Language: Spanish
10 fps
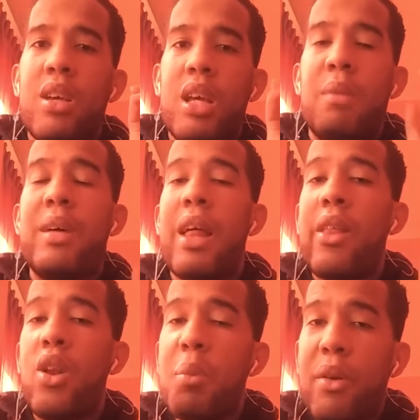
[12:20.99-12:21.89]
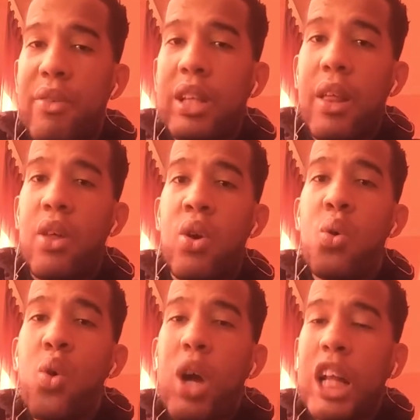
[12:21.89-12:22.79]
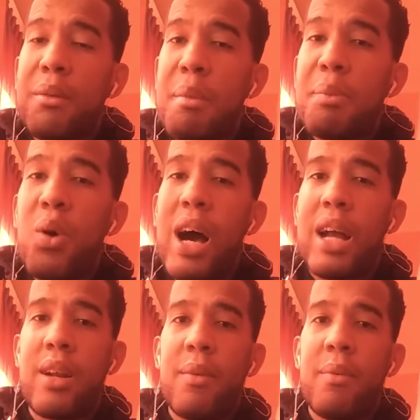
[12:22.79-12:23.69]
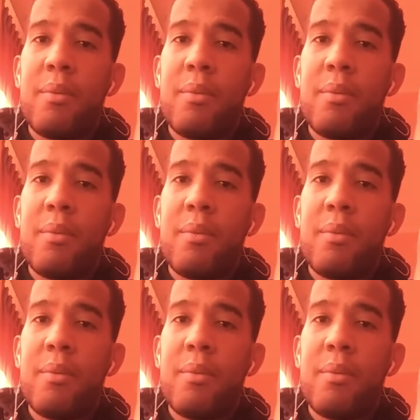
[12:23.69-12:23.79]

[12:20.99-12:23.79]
el verdadero profeta de Dios nunca te va a empujar